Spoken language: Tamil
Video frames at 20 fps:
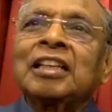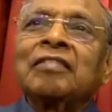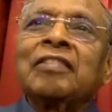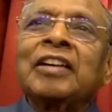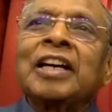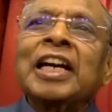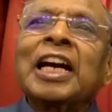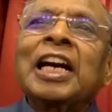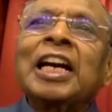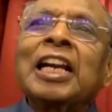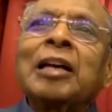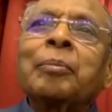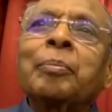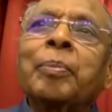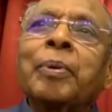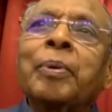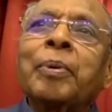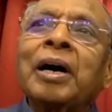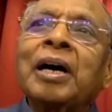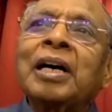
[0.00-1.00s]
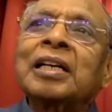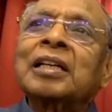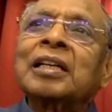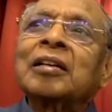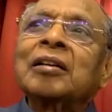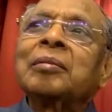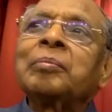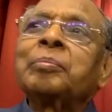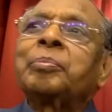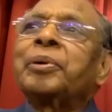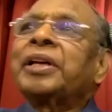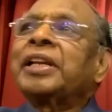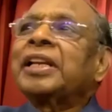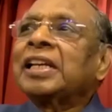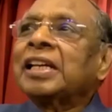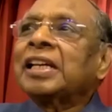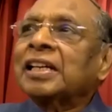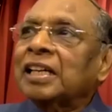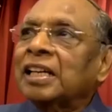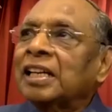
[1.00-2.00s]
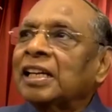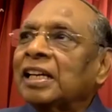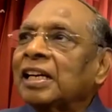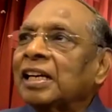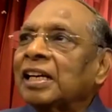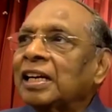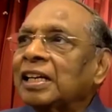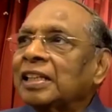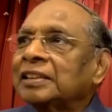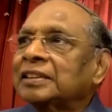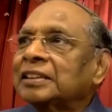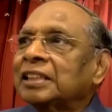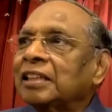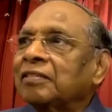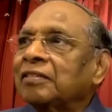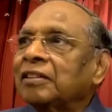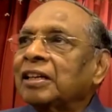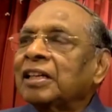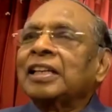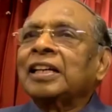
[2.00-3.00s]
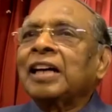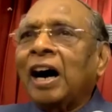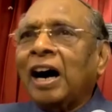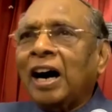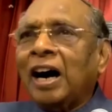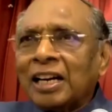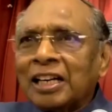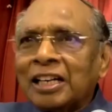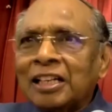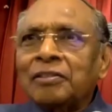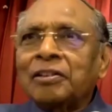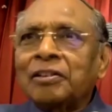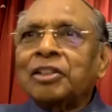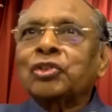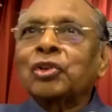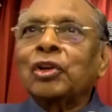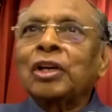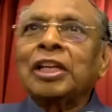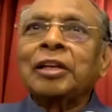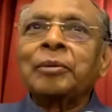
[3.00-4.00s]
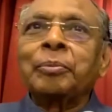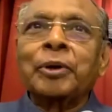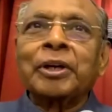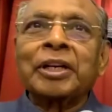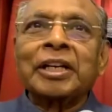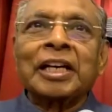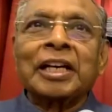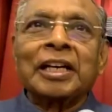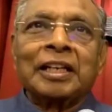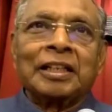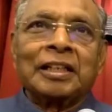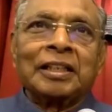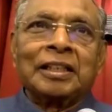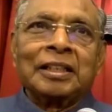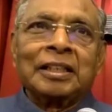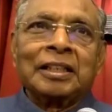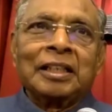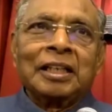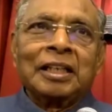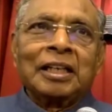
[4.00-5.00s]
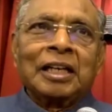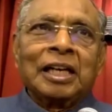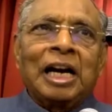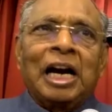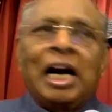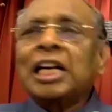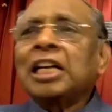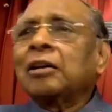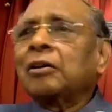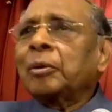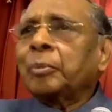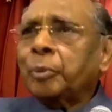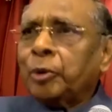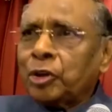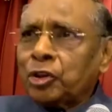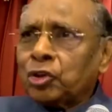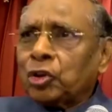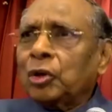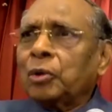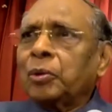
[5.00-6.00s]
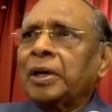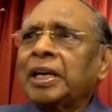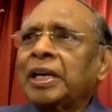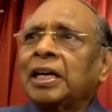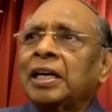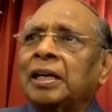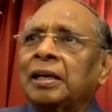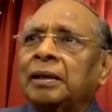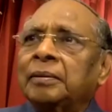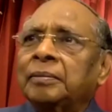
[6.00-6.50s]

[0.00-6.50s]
இவைகளை பார்க்கிலும் பெரிய கிரியைகளை செய்வான்னு ஆண்டவர் சொல்லிட்டு போயிருக்காரு ஆண்டவர் பொய் சொல்வாரா